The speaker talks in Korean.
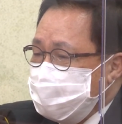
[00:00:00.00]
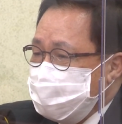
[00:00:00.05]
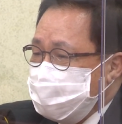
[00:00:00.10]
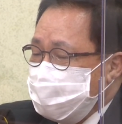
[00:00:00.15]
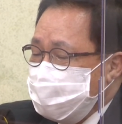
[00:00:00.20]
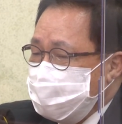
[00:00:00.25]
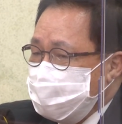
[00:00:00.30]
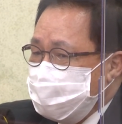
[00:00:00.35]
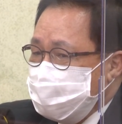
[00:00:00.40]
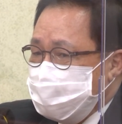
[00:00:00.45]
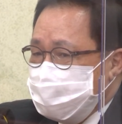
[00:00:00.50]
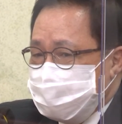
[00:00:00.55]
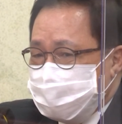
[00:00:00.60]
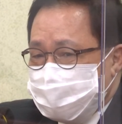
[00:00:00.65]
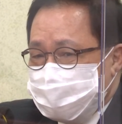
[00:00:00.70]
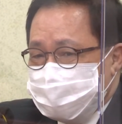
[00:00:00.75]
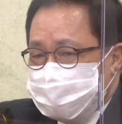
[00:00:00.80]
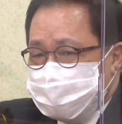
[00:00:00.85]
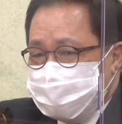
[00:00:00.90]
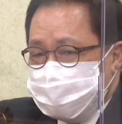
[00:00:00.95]
어, 그
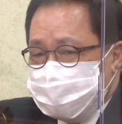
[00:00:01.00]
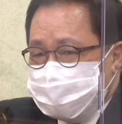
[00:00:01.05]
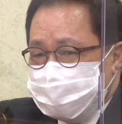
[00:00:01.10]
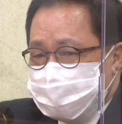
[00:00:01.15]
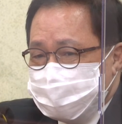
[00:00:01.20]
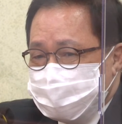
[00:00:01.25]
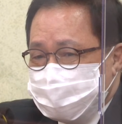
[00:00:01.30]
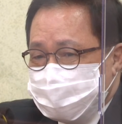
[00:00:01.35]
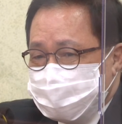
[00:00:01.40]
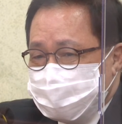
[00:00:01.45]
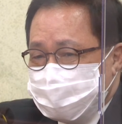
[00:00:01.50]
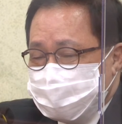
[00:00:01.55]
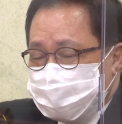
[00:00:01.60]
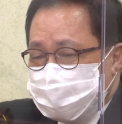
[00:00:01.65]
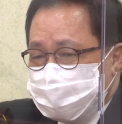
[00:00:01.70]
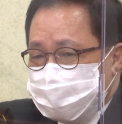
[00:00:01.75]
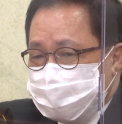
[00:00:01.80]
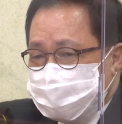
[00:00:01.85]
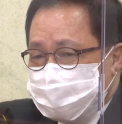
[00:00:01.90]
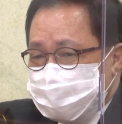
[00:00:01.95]
가운데서도
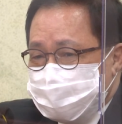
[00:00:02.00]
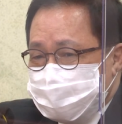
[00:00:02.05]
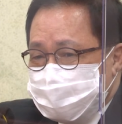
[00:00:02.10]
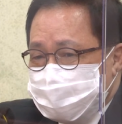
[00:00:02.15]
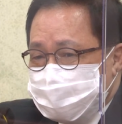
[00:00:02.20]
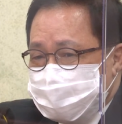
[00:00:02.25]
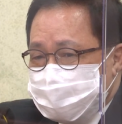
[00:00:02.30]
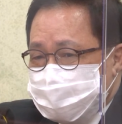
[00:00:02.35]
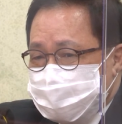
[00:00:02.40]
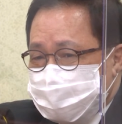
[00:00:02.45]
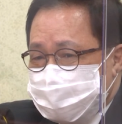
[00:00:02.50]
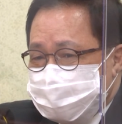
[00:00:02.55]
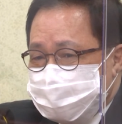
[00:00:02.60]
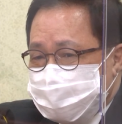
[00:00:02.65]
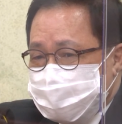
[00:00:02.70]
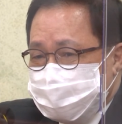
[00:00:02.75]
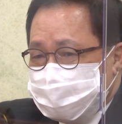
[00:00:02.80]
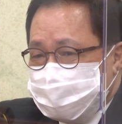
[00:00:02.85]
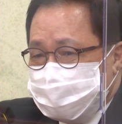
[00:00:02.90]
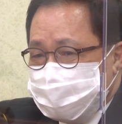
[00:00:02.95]

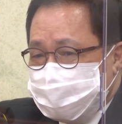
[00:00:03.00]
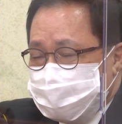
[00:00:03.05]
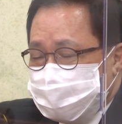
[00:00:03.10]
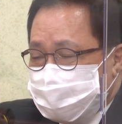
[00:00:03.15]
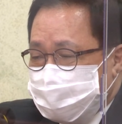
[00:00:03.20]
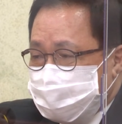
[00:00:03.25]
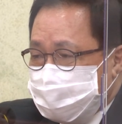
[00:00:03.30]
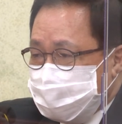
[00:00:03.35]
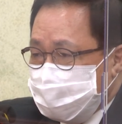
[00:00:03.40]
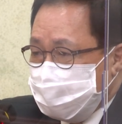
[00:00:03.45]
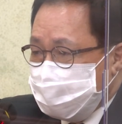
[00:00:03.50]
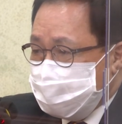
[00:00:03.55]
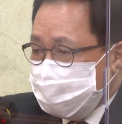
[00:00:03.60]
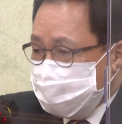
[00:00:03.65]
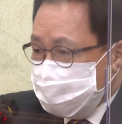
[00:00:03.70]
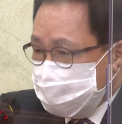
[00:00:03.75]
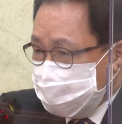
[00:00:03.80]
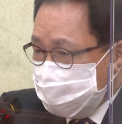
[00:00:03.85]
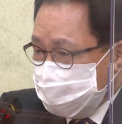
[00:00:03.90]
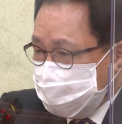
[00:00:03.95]
입법이라든가 또
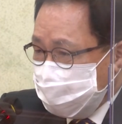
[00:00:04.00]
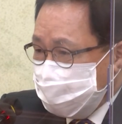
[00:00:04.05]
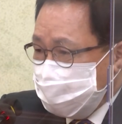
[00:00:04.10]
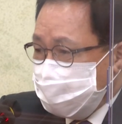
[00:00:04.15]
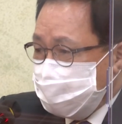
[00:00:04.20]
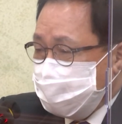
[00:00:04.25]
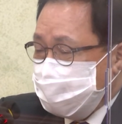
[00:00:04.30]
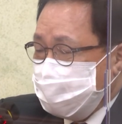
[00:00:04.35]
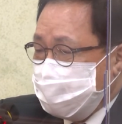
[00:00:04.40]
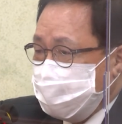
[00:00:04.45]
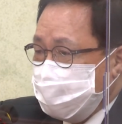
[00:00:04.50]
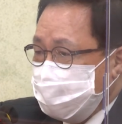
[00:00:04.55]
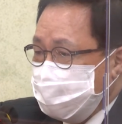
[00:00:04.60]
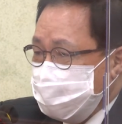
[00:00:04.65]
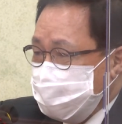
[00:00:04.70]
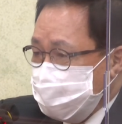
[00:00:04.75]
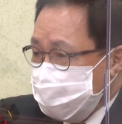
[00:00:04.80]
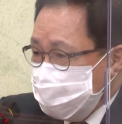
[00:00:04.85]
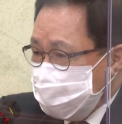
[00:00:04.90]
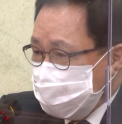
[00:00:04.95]
정기국회,
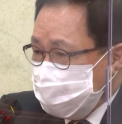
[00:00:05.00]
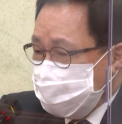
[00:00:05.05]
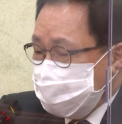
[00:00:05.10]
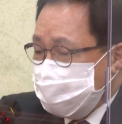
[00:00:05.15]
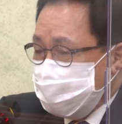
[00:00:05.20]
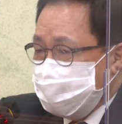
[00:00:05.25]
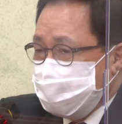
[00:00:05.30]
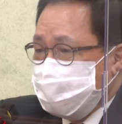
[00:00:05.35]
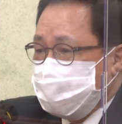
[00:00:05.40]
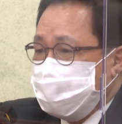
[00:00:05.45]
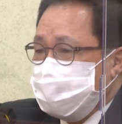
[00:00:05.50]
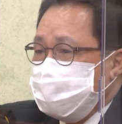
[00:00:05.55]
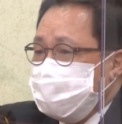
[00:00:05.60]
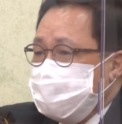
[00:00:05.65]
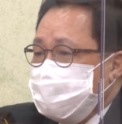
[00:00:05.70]
임시국회